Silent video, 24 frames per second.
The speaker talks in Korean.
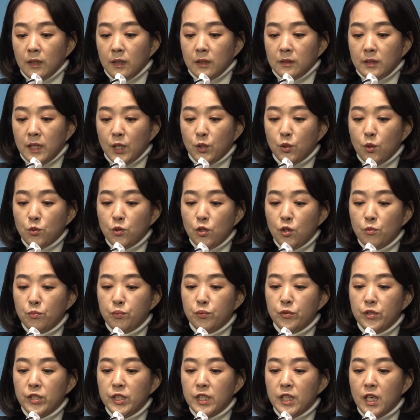대통령
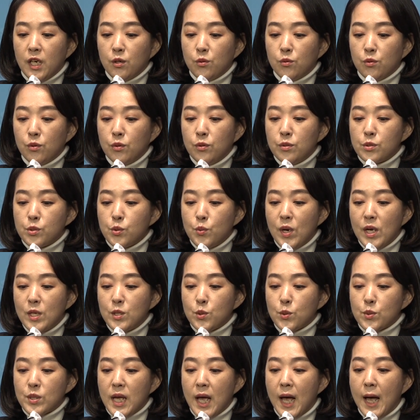부인이라고
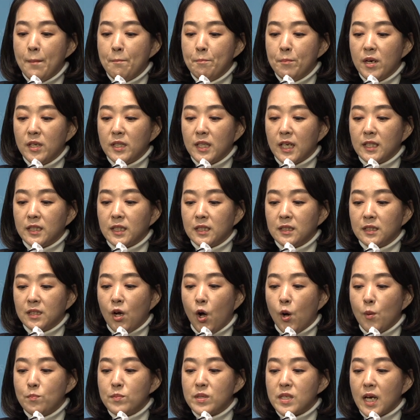소환조사 한 번 안 하는
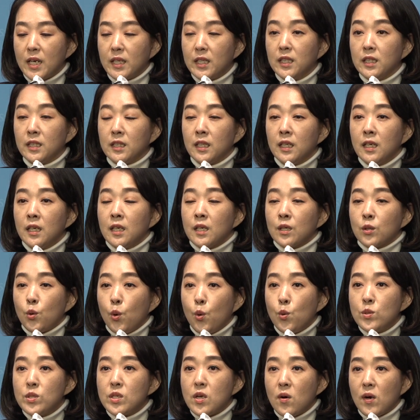검찰이
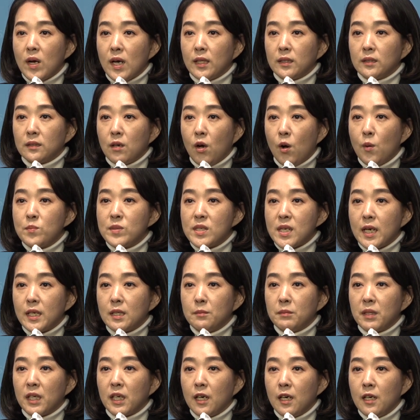공정한
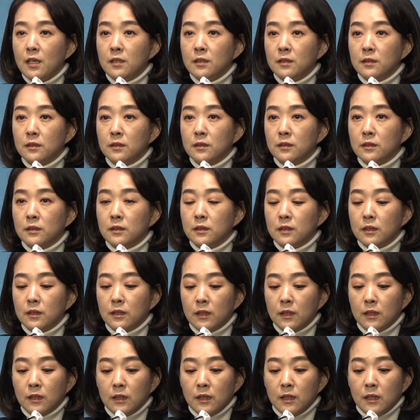검찰입니까?
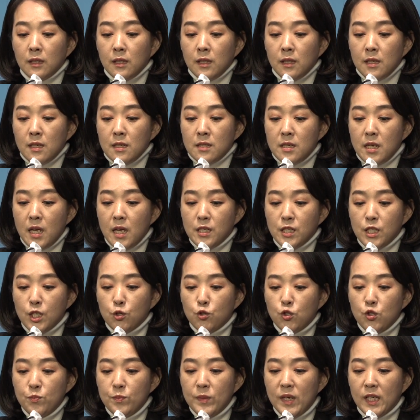
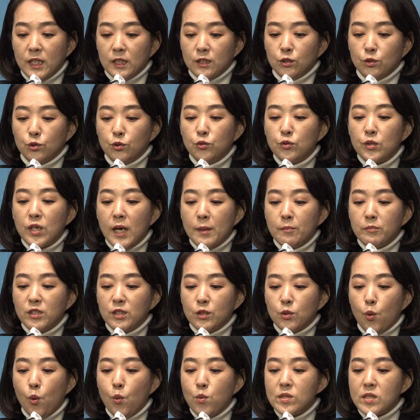제19만 눈
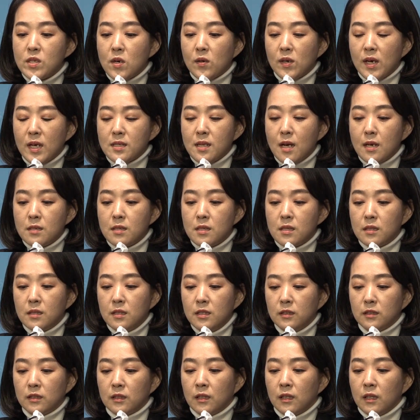감는 공정과
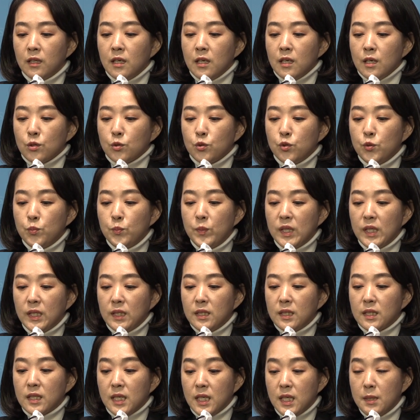상식은
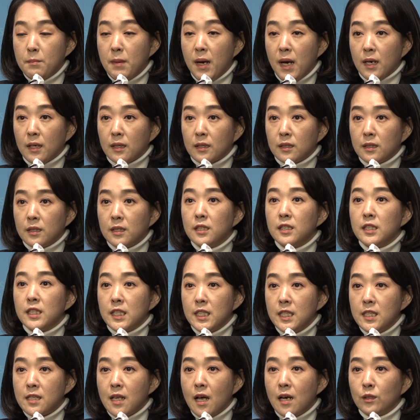국민 기망 그
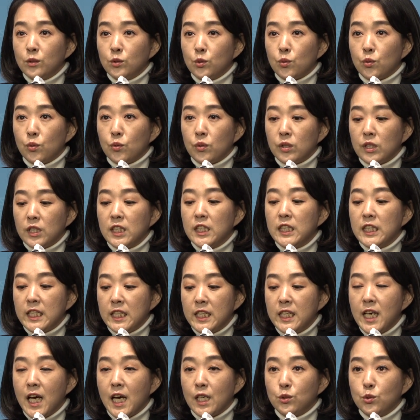이상도 그
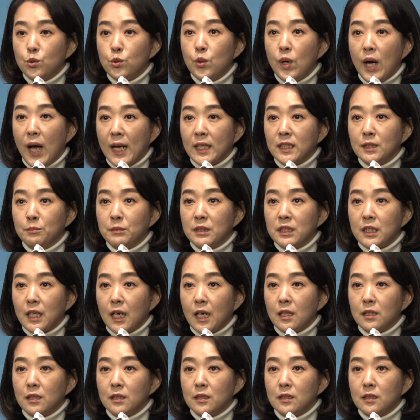이하도 아닙니다.